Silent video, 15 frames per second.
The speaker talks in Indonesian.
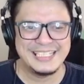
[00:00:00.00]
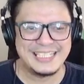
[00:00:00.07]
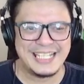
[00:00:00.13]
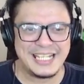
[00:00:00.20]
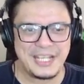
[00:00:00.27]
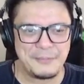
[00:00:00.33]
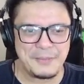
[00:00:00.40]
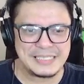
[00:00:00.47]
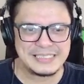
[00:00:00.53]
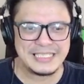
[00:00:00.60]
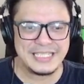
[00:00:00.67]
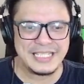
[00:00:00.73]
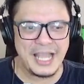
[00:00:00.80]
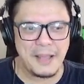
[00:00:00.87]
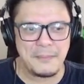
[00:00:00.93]
dan yang pasti
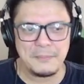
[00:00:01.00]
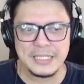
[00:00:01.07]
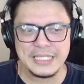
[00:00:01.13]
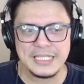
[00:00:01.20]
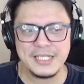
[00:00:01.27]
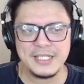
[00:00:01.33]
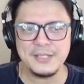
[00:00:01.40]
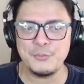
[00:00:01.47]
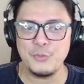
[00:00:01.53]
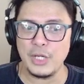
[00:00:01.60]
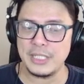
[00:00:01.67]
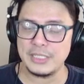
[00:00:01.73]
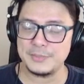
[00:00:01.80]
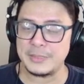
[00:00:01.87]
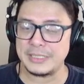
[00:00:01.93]
nih amplinya
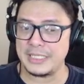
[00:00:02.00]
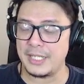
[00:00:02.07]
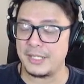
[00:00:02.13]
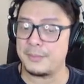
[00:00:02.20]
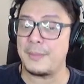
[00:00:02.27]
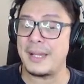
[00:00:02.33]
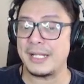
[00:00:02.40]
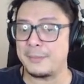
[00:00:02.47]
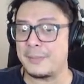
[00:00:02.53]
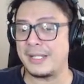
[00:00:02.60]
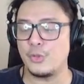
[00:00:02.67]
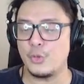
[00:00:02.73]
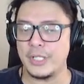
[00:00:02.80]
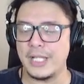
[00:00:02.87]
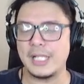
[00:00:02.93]
bukan seperti yang kemarin-kemarin
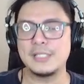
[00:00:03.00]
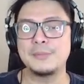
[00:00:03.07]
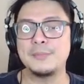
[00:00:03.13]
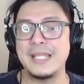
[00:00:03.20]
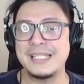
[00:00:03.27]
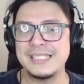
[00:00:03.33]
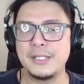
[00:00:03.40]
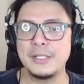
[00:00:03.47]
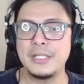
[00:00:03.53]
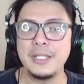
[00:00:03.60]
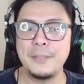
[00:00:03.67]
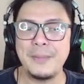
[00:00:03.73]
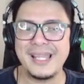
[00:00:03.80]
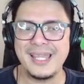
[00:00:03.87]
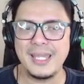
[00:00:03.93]
gue react biasanya kan dia
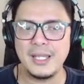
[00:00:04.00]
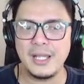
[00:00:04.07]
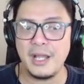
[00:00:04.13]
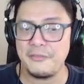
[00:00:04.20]
pakai uh,